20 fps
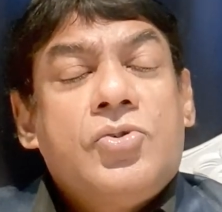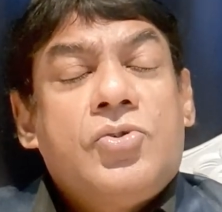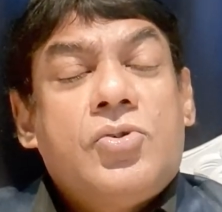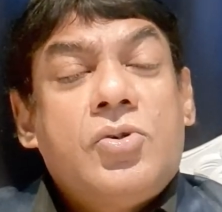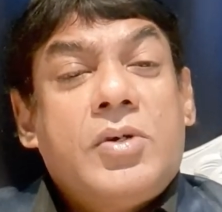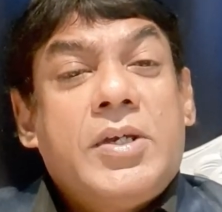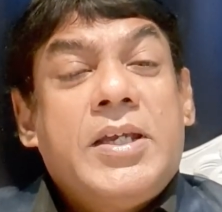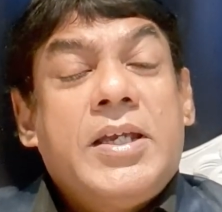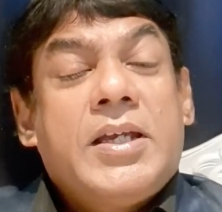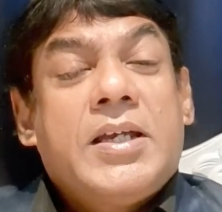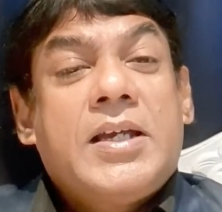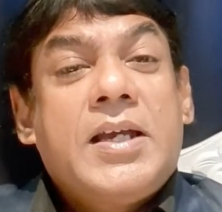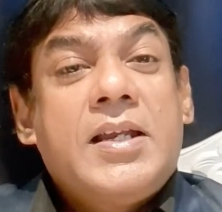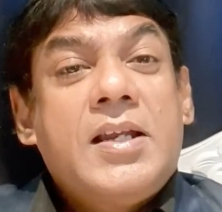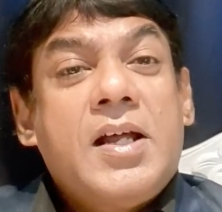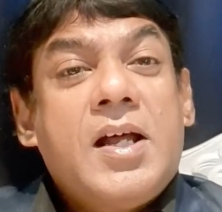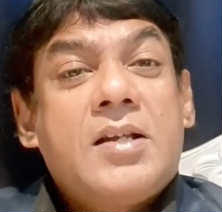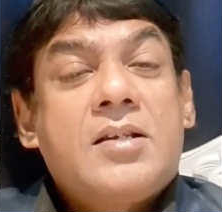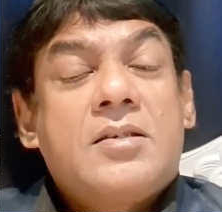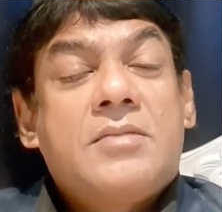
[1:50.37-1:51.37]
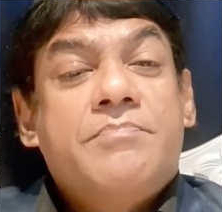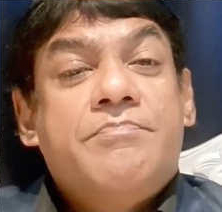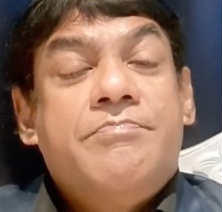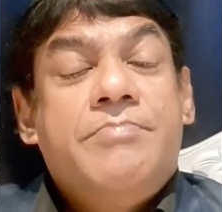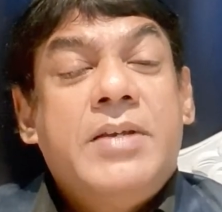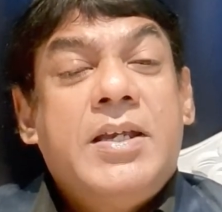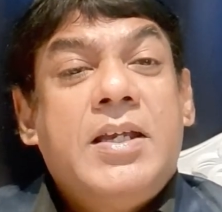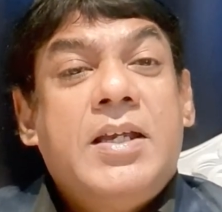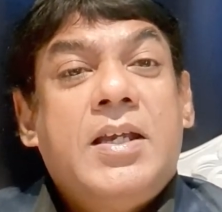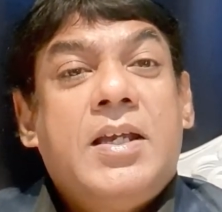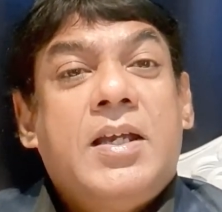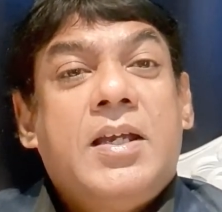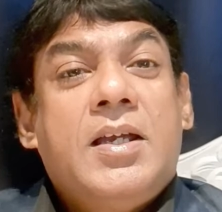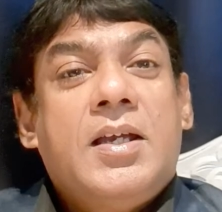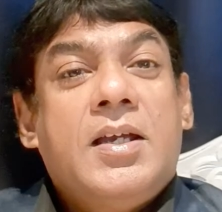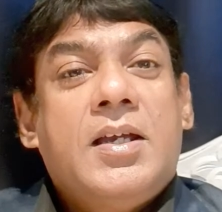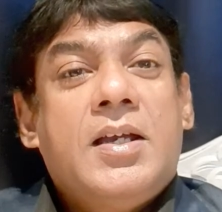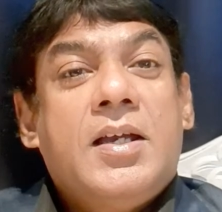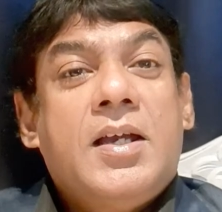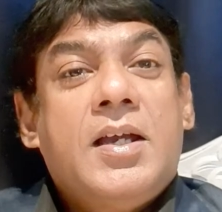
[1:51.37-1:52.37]
so he cannot be
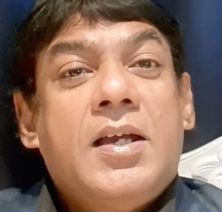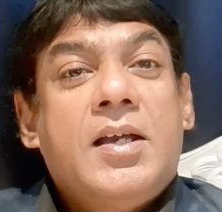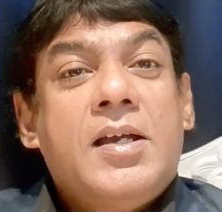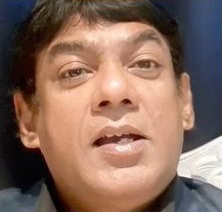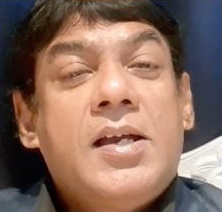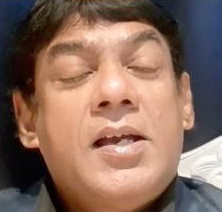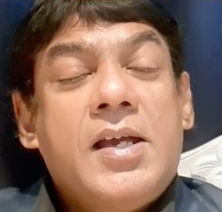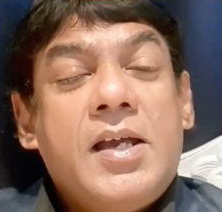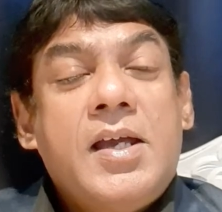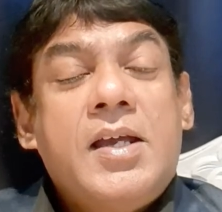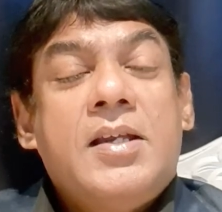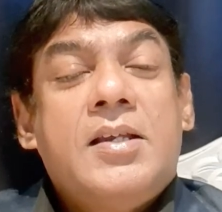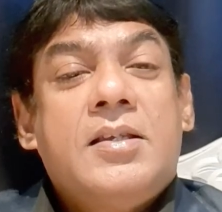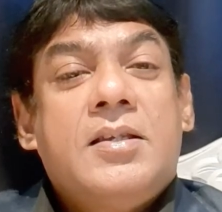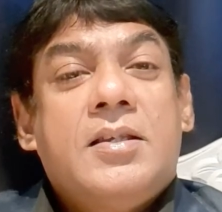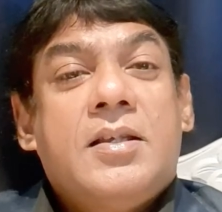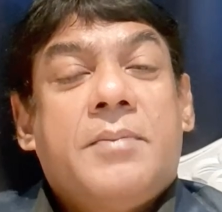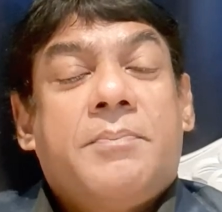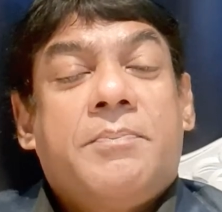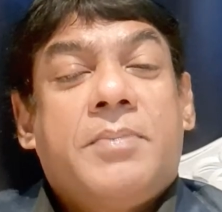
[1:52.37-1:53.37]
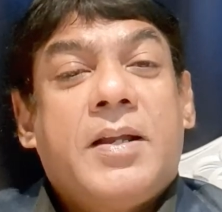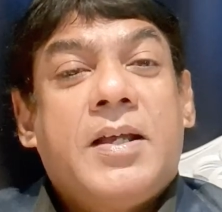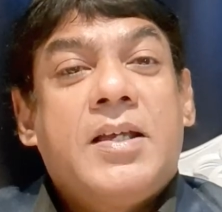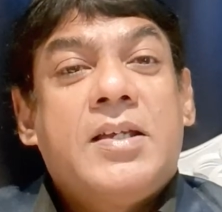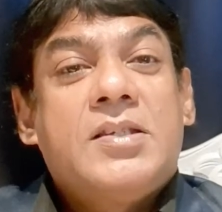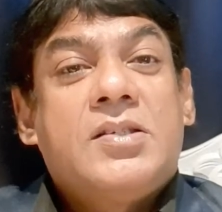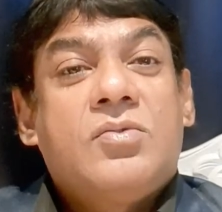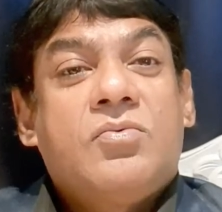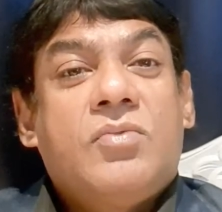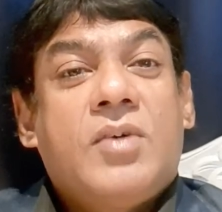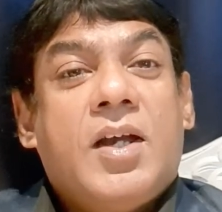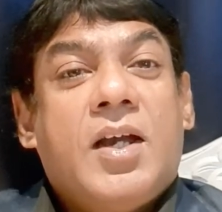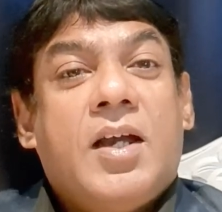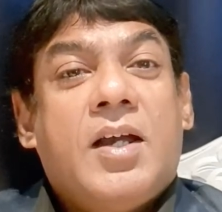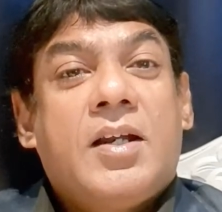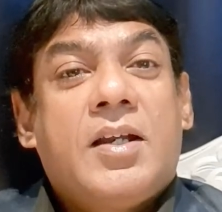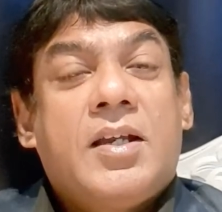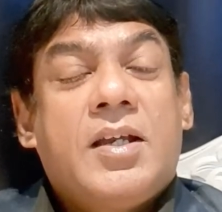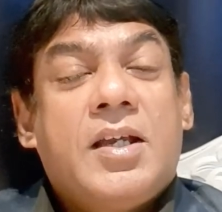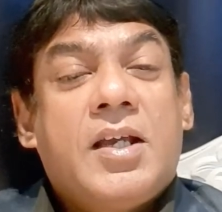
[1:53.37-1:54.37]
in the place
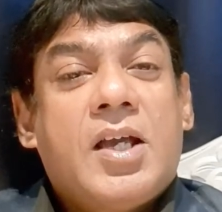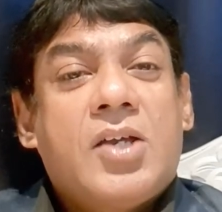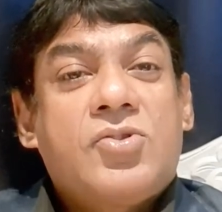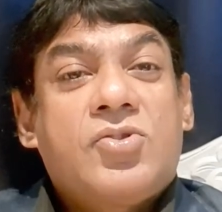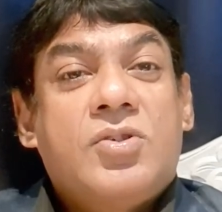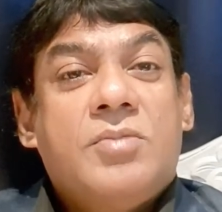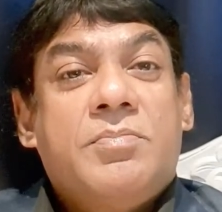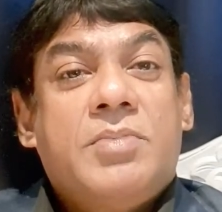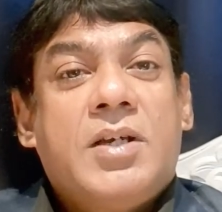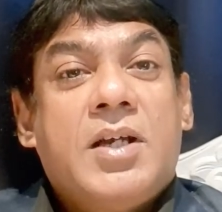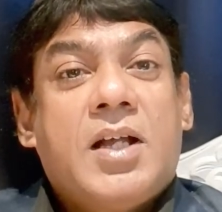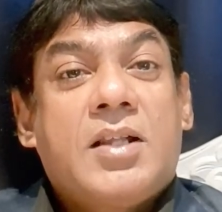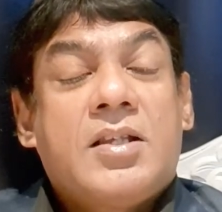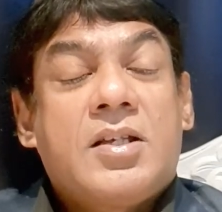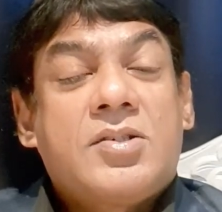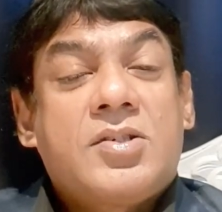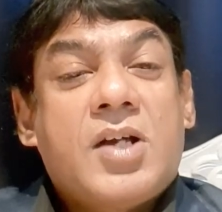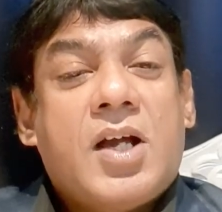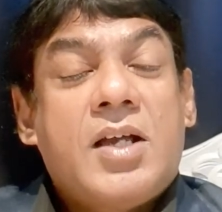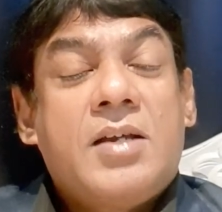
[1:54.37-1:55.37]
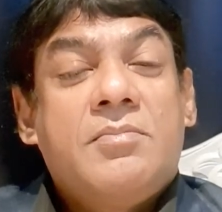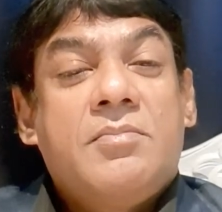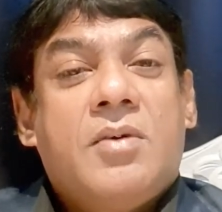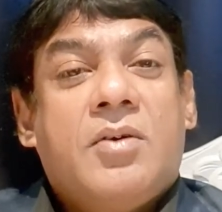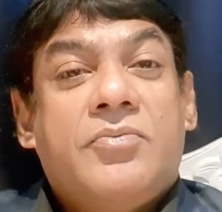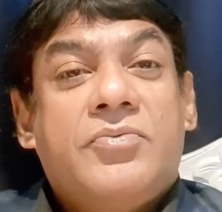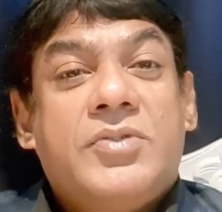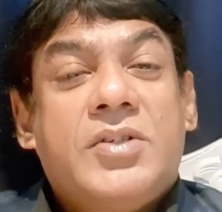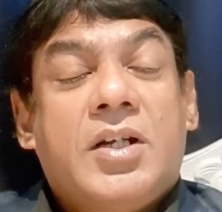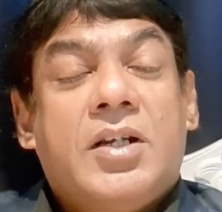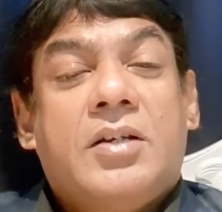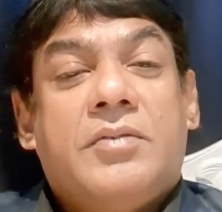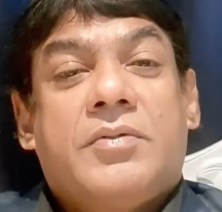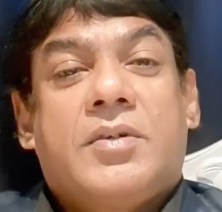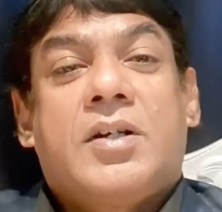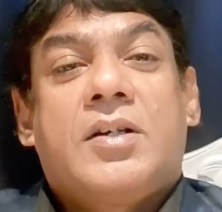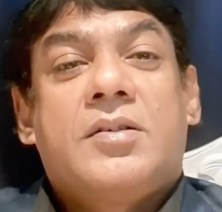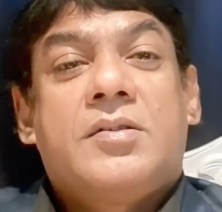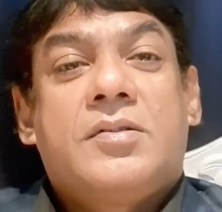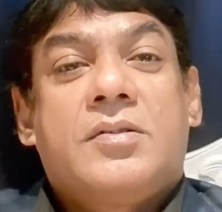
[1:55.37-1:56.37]
where he has to be at the time of
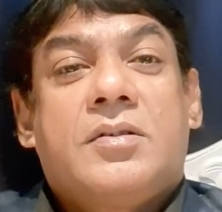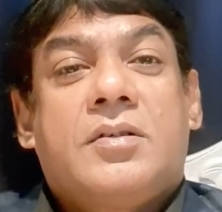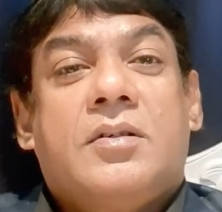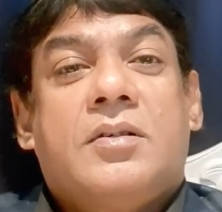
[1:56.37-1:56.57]
deliverance